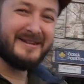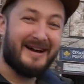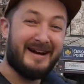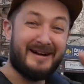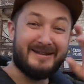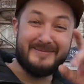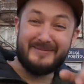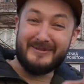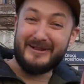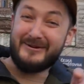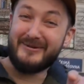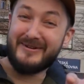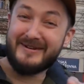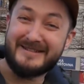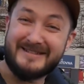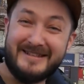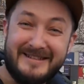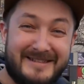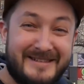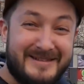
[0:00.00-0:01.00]
А неплохое,
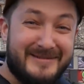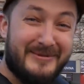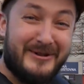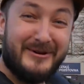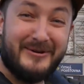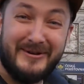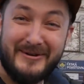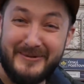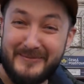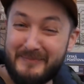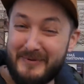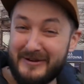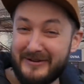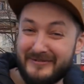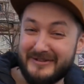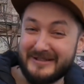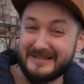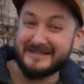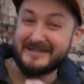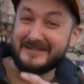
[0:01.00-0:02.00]
кстати, неплохое
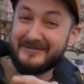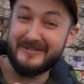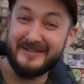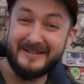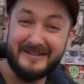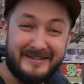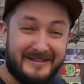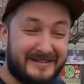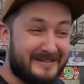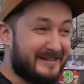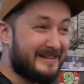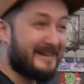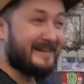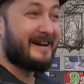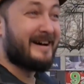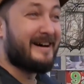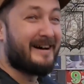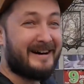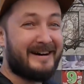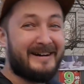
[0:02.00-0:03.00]
приветствие
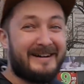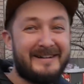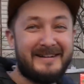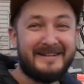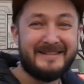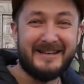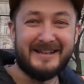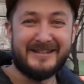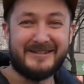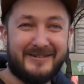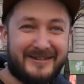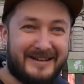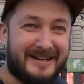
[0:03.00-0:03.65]
для нашего